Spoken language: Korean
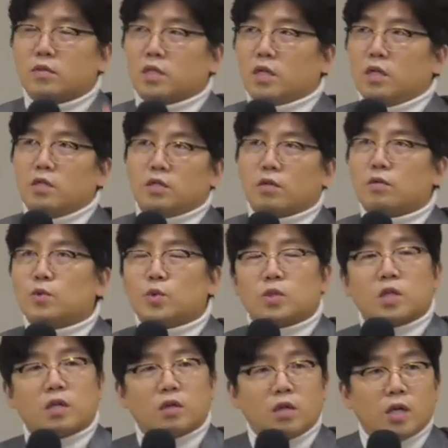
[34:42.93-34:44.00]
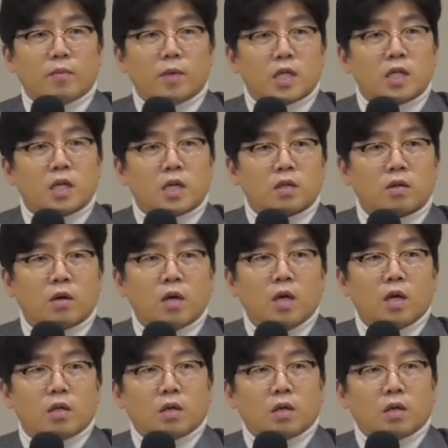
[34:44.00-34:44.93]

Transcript: 제일 적은 숫자가 십사 명이니까요.